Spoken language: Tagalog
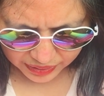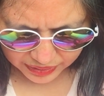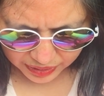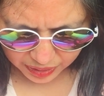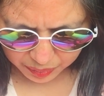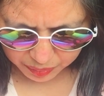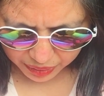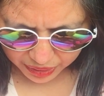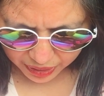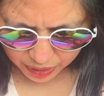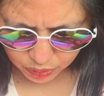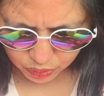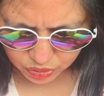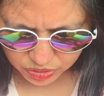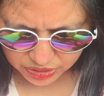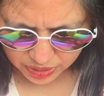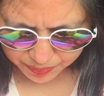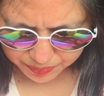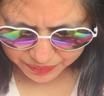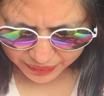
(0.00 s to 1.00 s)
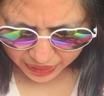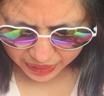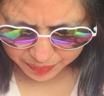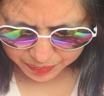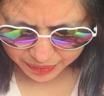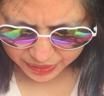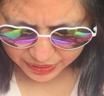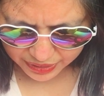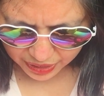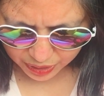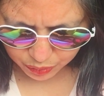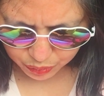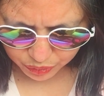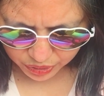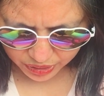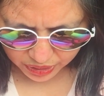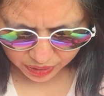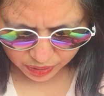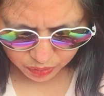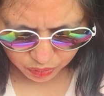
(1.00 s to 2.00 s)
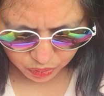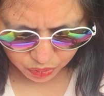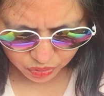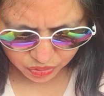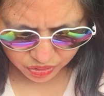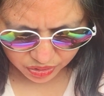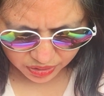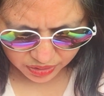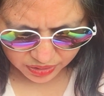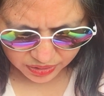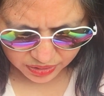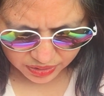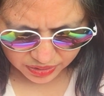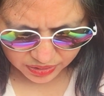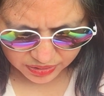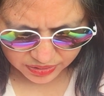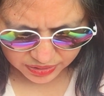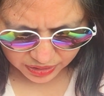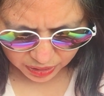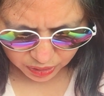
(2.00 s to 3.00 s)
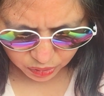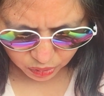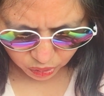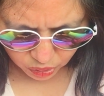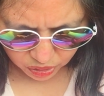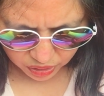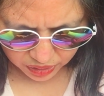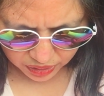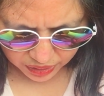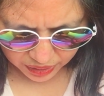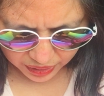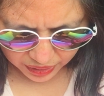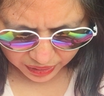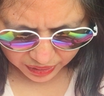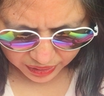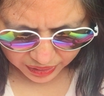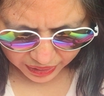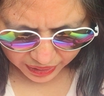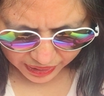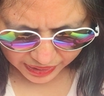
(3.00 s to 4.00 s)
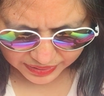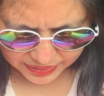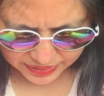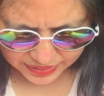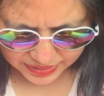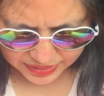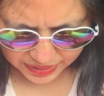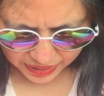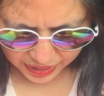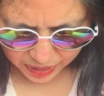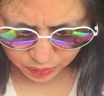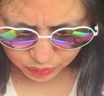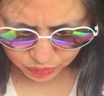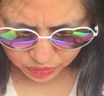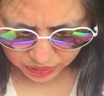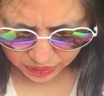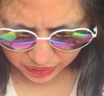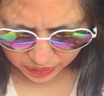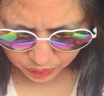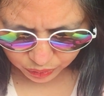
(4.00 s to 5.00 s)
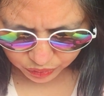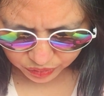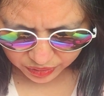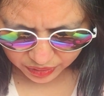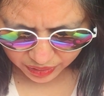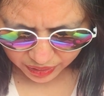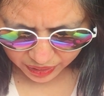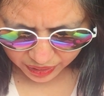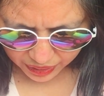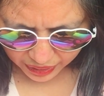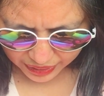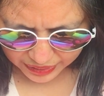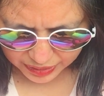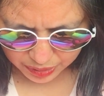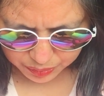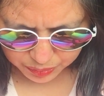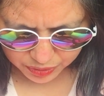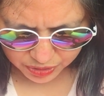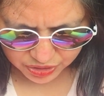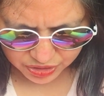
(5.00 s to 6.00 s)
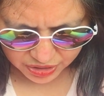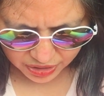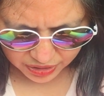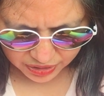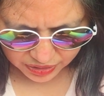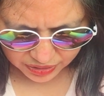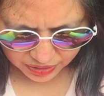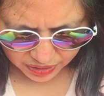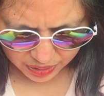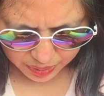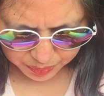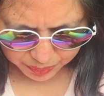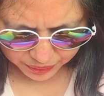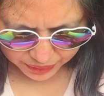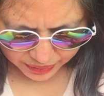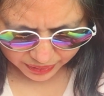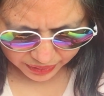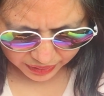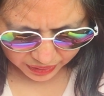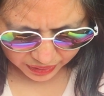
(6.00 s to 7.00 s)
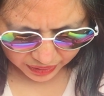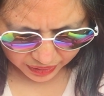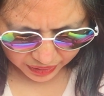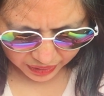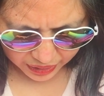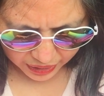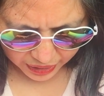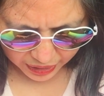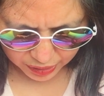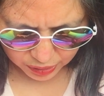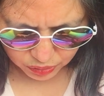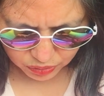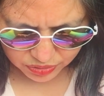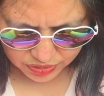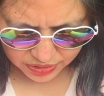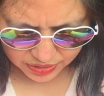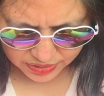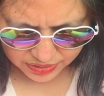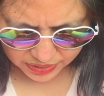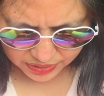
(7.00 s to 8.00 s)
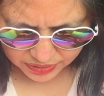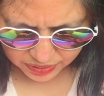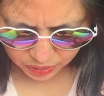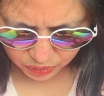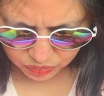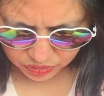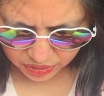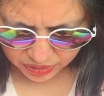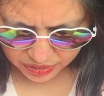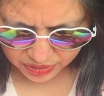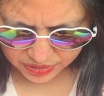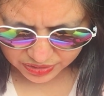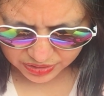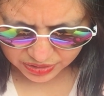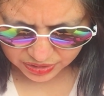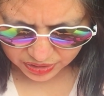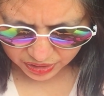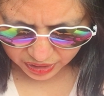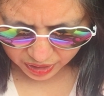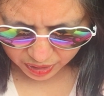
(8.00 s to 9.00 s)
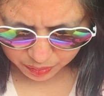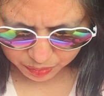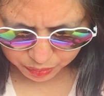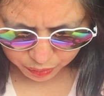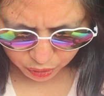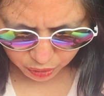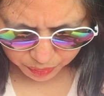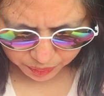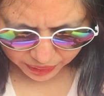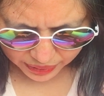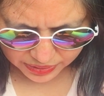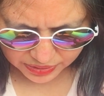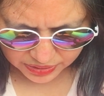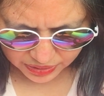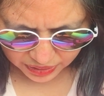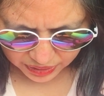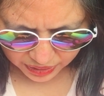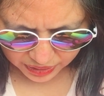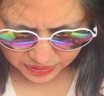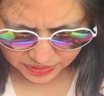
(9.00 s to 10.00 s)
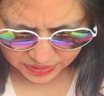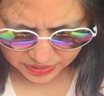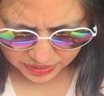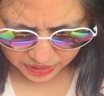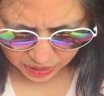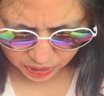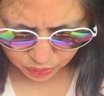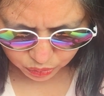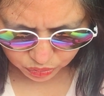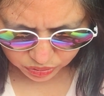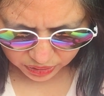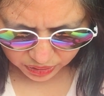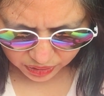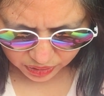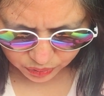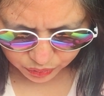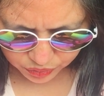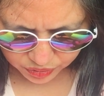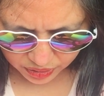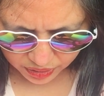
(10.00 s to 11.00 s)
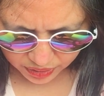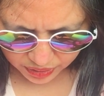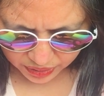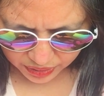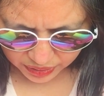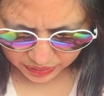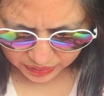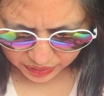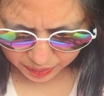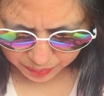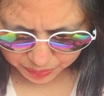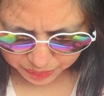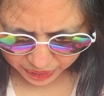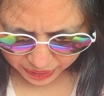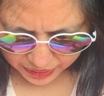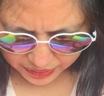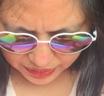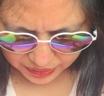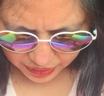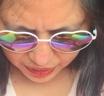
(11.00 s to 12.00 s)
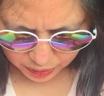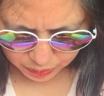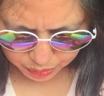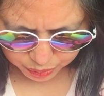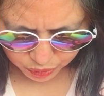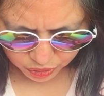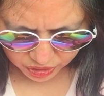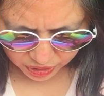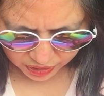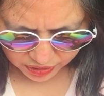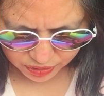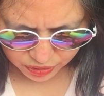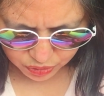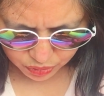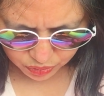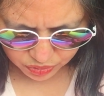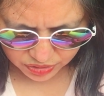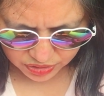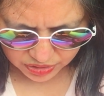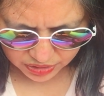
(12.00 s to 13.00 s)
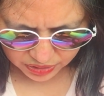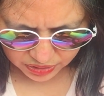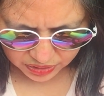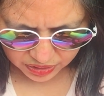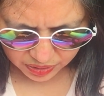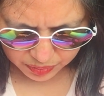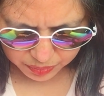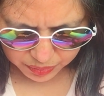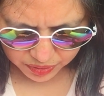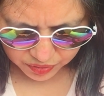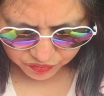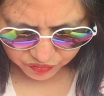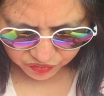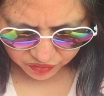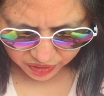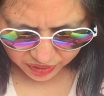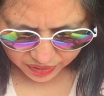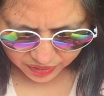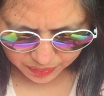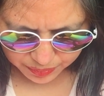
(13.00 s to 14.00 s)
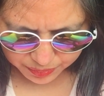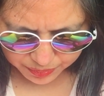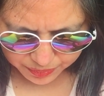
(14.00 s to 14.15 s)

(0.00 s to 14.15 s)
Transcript: nang makausap namin a week ago sa LOL, Lance Out Loud, anniversary taping. Halos isang taon na rin si Direk Bobet sa Lance Out Loud ng Bright Light Productions sa TV5.